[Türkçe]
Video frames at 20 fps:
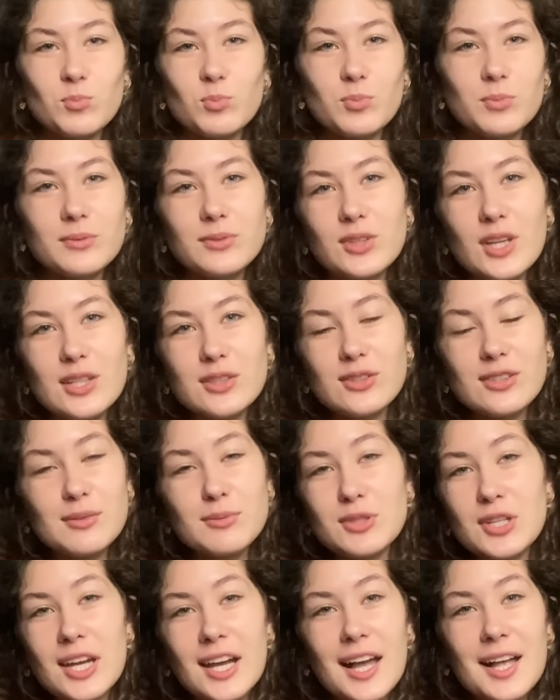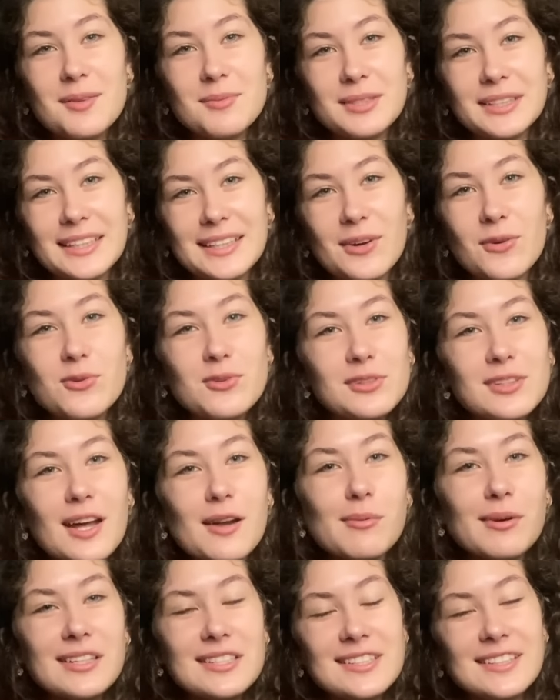Bundan sonra bir şey kalmadı. Okullar
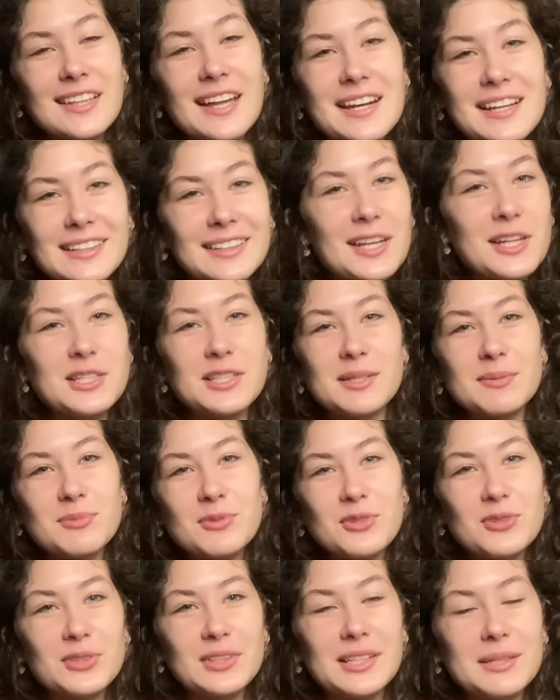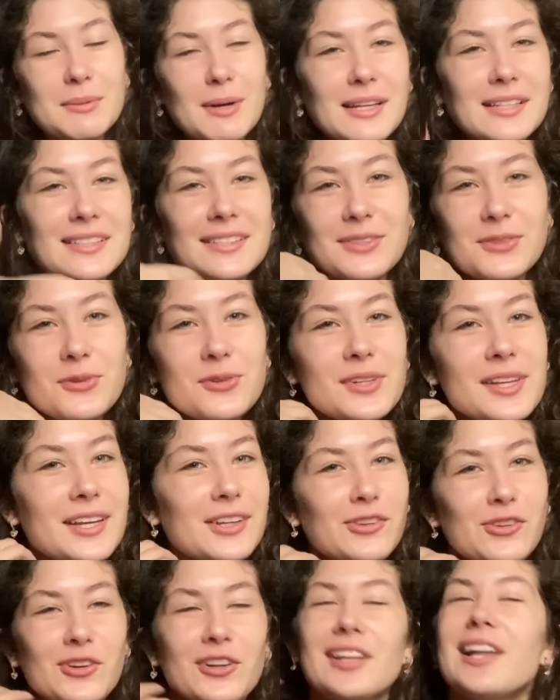başladı, arkadaşlarımın okulları başladı, okula
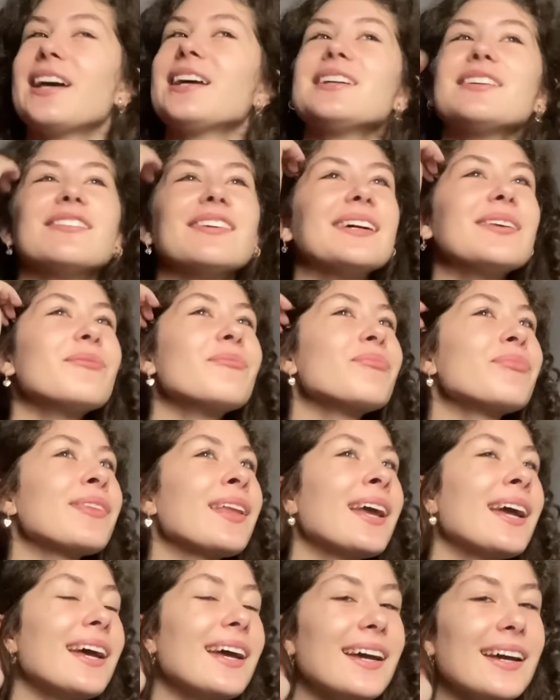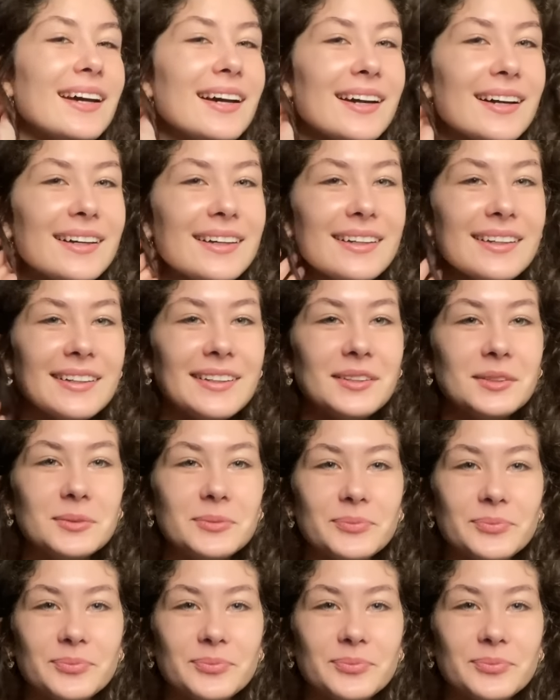gidiyorlar ve e,